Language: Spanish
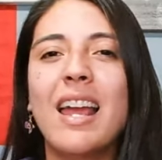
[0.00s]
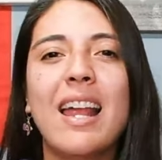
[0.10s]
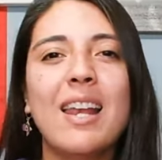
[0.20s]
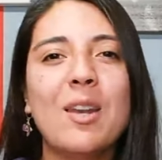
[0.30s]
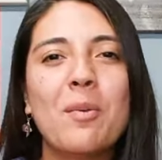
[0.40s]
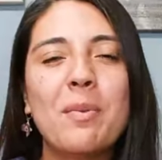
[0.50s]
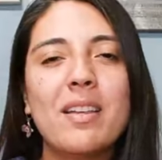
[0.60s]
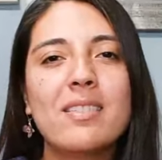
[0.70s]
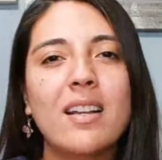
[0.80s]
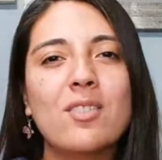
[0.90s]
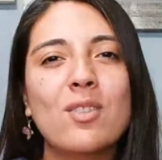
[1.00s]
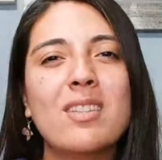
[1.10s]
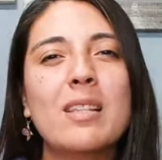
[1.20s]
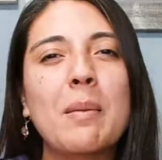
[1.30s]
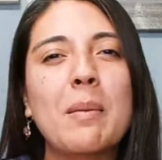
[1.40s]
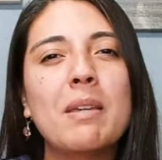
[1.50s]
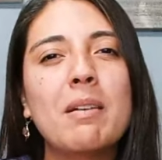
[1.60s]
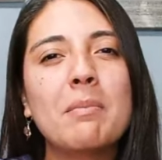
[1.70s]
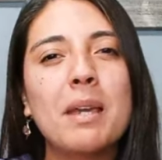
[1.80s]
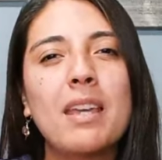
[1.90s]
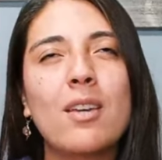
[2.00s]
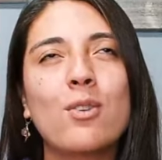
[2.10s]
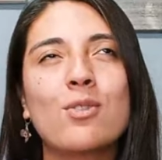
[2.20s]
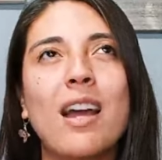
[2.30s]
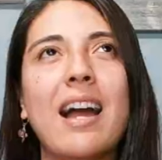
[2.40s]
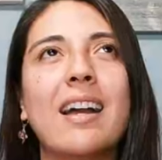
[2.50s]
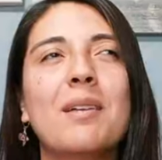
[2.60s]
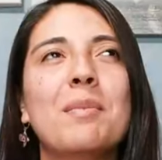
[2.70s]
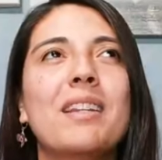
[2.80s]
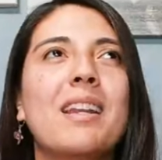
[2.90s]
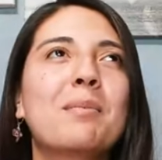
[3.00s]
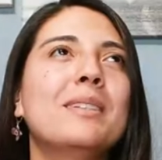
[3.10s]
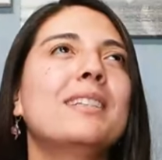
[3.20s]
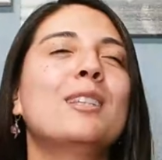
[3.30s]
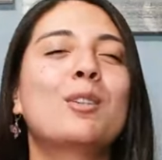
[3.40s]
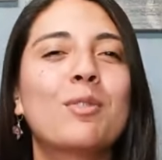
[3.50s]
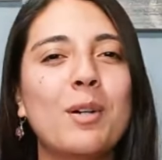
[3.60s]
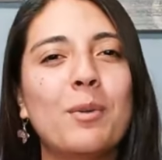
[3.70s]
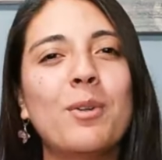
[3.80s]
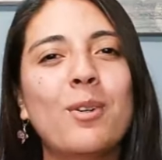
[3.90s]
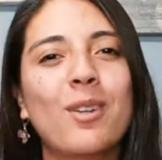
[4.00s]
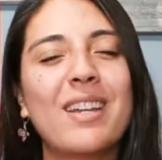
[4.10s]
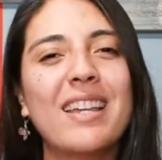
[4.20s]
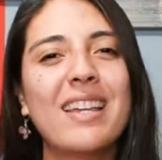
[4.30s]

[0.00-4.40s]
El nombre de esa canción es Viva México, o sea, háganme el bendito favor.